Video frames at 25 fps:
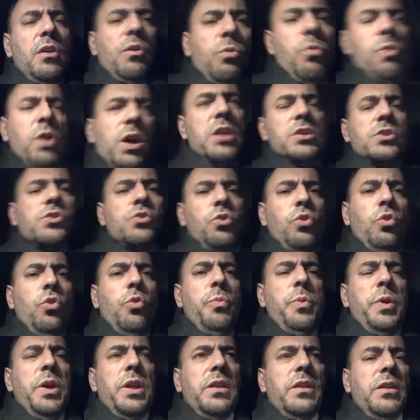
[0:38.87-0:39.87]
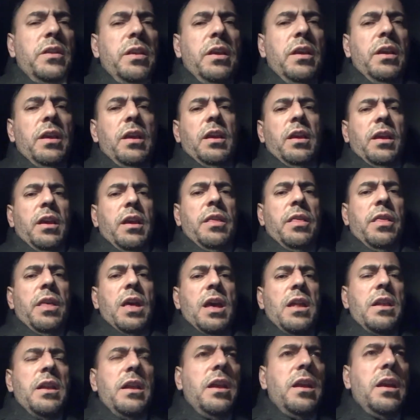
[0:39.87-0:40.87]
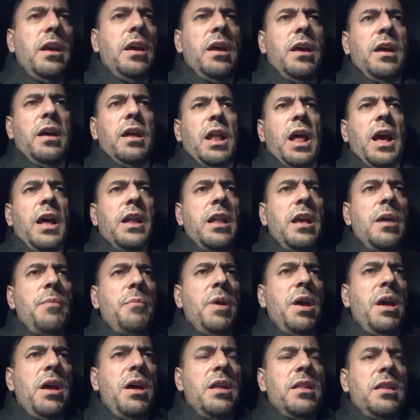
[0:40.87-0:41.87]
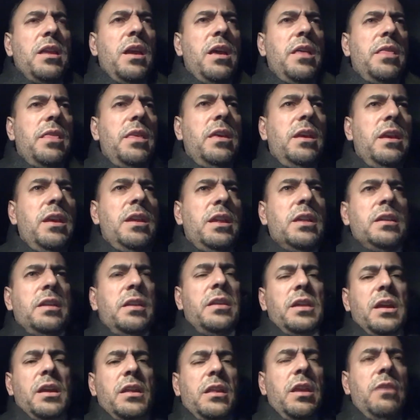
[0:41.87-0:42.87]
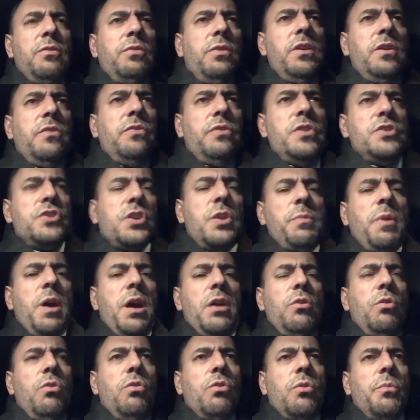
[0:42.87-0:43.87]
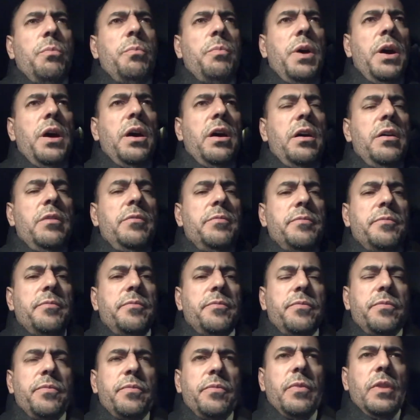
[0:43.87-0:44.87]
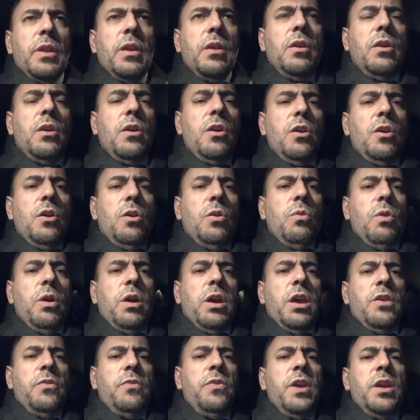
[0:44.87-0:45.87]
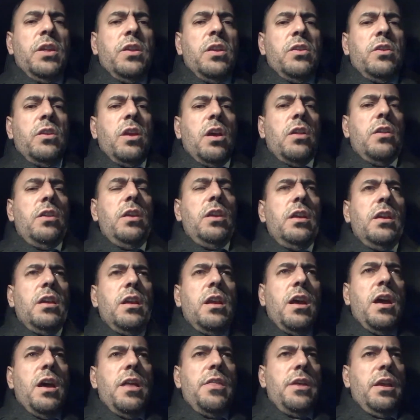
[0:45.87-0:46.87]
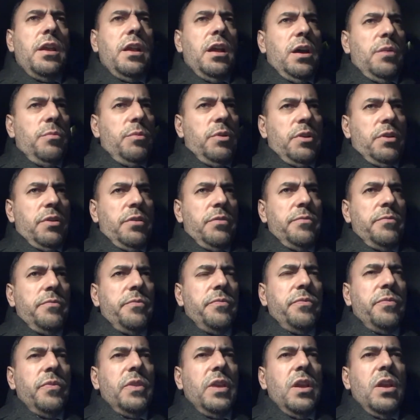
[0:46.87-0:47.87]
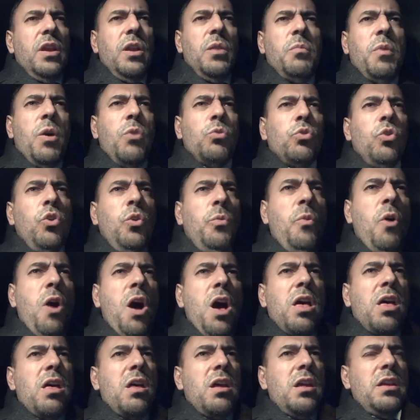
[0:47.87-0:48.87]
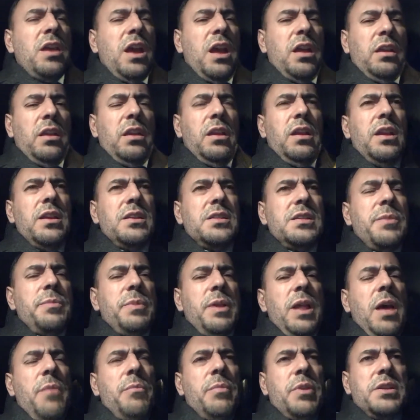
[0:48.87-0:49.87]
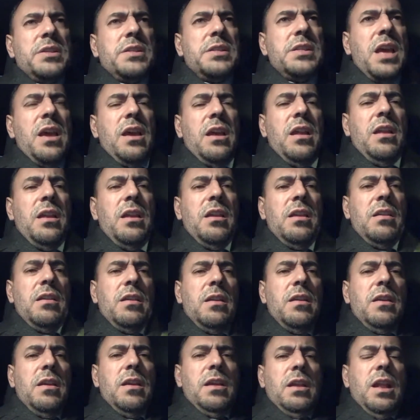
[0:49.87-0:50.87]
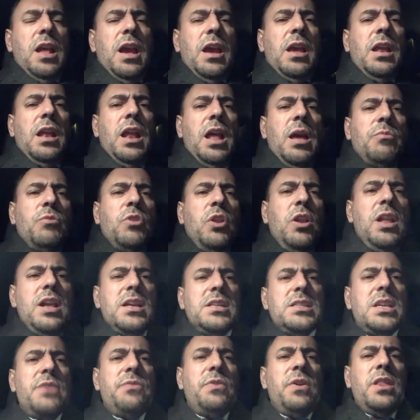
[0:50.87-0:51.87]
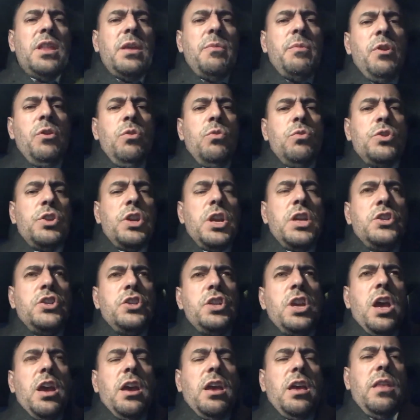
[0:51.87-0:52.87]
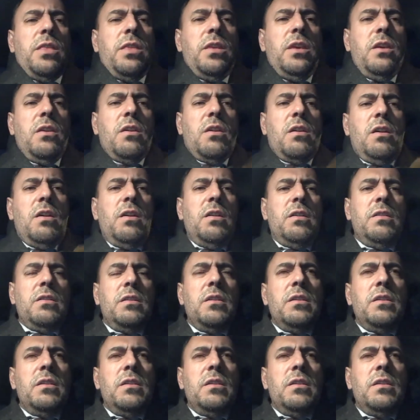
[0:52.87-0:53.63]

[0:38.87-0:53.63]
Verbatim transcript: وصعوبة ذلك العلامات هذه التي تختفي في شمال أوروبا وكيفية التقدير هذا الأمر الموضوع معقد يعني ليس بالأمر السهل لكن الحمد لله استفدنا منه أشياء كثيرة